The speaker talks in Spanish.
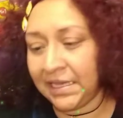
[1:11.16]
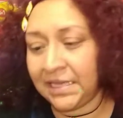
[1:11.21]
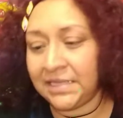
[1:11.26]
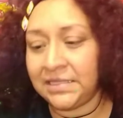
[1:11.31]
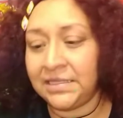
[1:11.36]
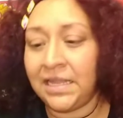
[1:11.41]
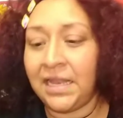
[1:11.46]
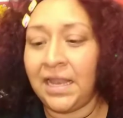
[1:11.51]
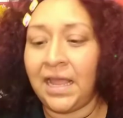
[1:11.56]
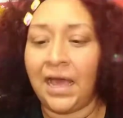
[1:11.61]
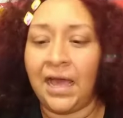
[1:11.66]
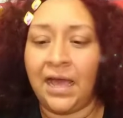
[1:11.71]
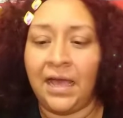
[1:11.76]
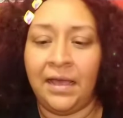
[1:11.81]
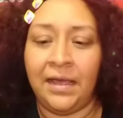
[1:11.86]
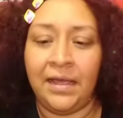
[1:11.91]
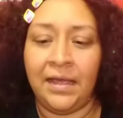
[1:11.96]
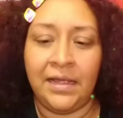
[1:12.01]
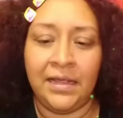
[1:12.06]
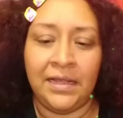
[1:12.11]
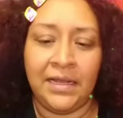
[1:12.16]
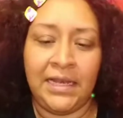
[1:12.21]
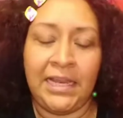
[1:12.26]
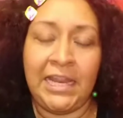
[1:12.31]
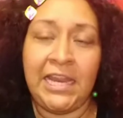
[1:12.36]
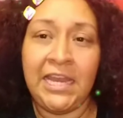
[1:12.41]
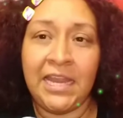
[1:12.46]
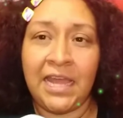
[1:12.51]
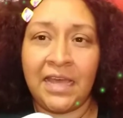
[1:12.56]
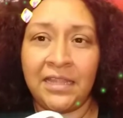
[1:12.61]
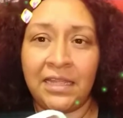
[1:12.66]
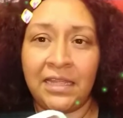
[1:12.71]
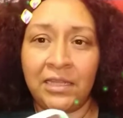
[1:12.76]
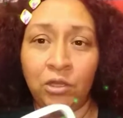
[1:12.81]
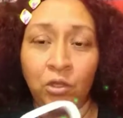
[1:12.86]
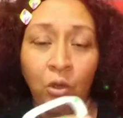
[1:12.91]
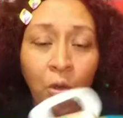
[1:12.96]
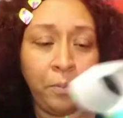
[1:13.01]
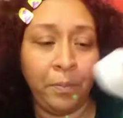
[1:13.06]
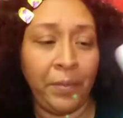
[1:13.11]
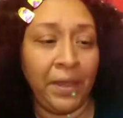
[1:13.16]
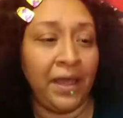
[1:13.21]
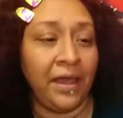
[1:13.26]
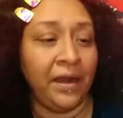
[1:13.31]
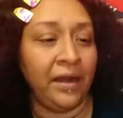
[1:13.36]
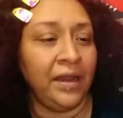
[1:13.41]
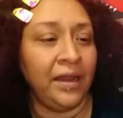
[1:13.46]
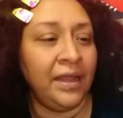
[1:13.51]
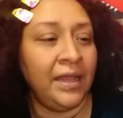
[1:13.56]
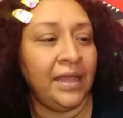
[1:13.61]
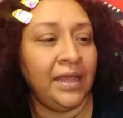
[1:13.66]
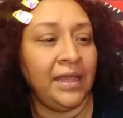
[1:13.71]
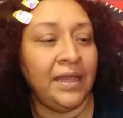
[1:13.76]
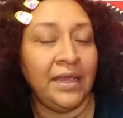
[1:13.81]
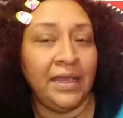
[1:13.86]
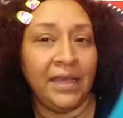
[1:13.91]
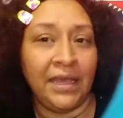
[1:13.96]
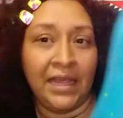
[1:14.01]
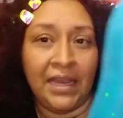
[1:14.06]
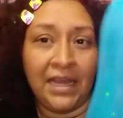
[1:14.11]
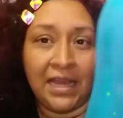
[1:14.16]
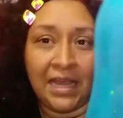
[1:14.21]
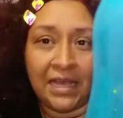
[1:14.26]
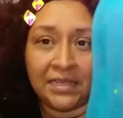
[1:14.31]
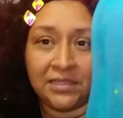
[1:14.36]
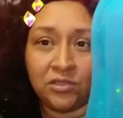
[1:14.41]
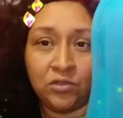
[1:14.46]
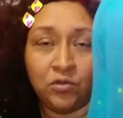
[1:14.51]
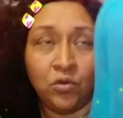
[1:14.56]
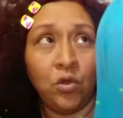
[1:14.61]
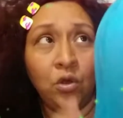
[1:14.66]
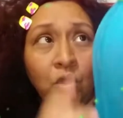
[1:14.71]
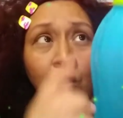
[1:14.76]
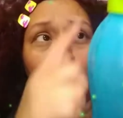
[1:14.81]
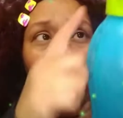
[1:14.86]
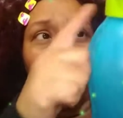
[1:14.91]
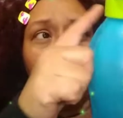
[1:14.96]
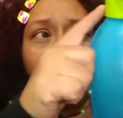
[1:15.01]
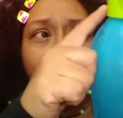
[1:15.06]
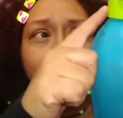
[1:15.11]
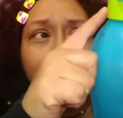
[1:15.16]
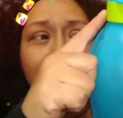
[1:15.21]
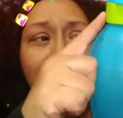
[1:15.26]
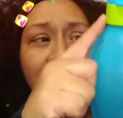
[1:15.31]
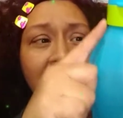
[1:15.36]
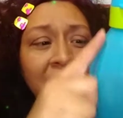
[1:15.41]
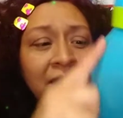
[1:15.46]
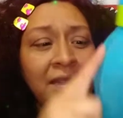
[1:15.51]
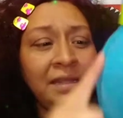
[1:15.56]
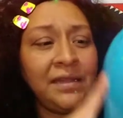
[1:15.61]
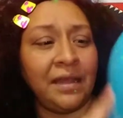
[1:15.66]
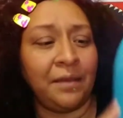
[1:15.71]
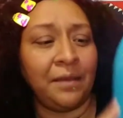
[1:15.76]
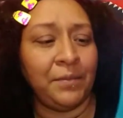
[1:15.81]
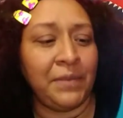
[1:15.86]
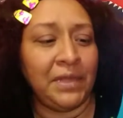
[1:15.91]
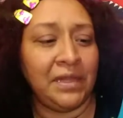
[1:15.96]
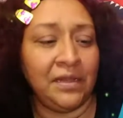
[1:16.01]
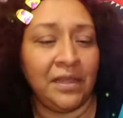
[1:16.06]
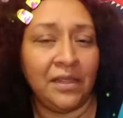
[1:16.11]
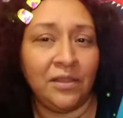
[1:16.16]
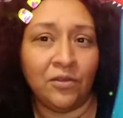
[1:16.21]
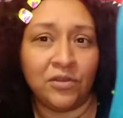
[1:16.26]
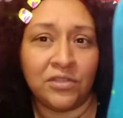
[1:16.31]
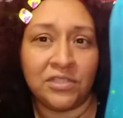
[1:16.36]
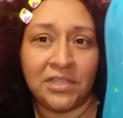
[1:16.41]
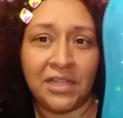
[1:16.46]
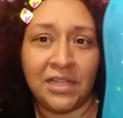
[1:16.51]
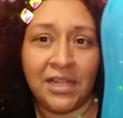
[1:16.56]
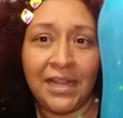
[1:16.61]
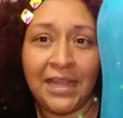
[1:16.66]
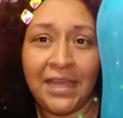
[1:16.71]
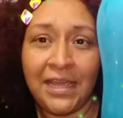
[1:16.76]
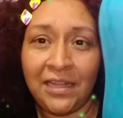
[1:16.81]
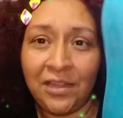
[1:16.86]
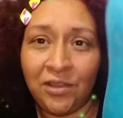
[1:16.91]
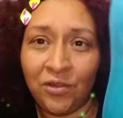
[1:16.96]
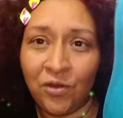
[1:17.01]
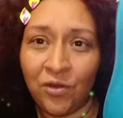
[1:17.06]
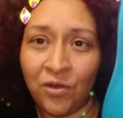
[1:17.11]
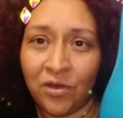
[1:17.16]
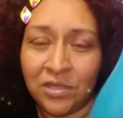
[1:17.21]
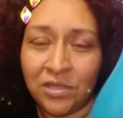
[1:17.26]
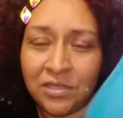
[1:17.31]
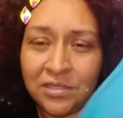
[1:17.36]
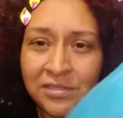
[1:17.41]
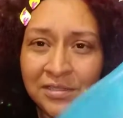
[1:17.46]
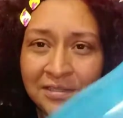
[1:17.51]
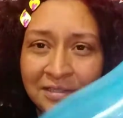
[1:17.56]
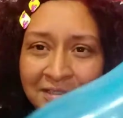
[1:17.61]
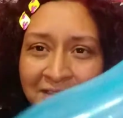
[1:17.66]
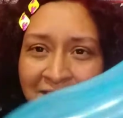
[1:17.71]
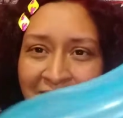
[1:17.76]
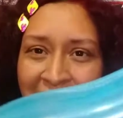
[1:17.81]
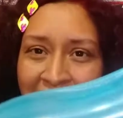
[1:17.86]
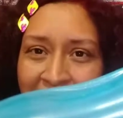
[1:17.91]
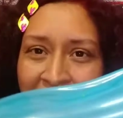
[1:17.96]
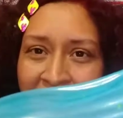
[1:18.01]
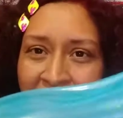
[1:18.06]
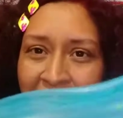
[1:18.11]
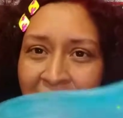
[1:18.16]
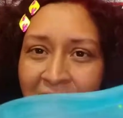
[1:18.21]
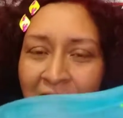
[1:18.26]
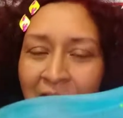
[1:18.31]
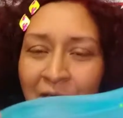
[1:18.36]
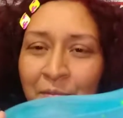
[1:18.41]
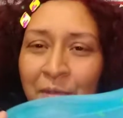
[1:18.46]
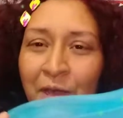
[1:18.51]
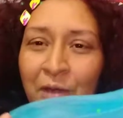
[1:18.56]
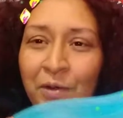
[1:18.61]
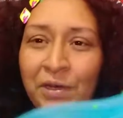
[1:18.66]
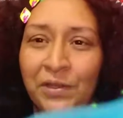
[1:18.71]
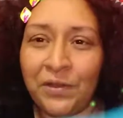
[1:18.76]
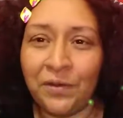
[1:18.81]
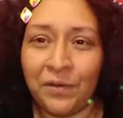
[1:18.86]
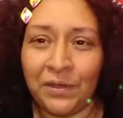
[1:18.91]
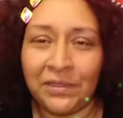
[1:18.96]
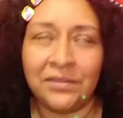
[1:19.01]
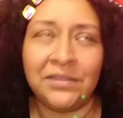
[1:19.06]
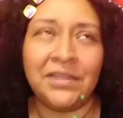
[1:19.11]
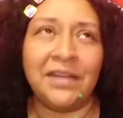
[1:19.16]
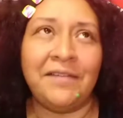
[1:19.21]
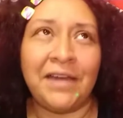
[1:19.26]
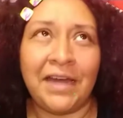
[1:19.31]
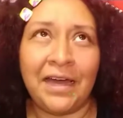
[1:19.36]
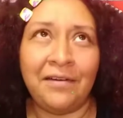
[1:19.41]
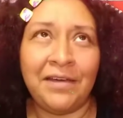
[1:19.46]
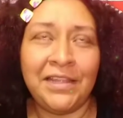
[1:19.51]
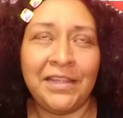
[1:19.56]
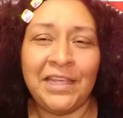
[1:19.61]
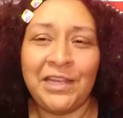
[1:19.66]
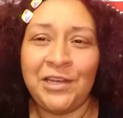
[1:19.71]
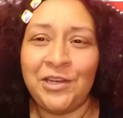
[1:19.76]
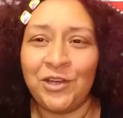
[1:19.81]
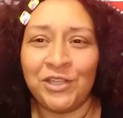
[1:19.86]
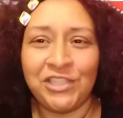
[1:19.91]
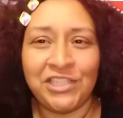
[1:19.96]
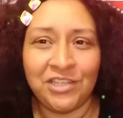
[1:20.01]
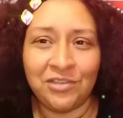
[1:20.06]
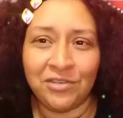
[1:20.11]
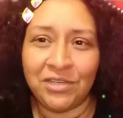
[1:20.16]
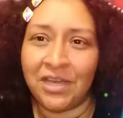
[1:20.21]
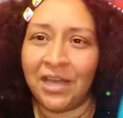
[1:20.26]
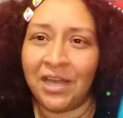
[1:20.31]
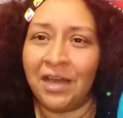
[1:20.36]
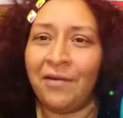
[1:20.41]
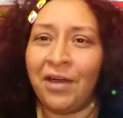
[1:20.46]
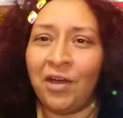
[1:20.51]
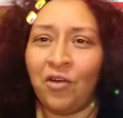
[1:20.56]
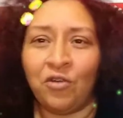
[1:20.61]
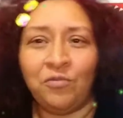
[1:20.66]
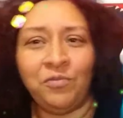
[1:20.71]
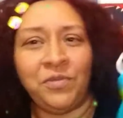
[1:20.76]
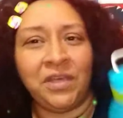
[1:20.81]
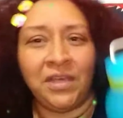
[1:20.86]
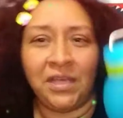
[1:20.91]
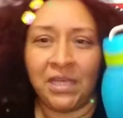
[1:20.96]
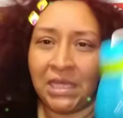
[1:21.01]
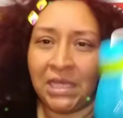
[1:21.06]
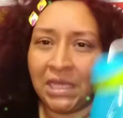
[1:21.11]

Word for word: que es de la línea de topper en azul con verde, también de 2 litros. Me acuerdo cuando trabajaba de noche yo llegaba con mi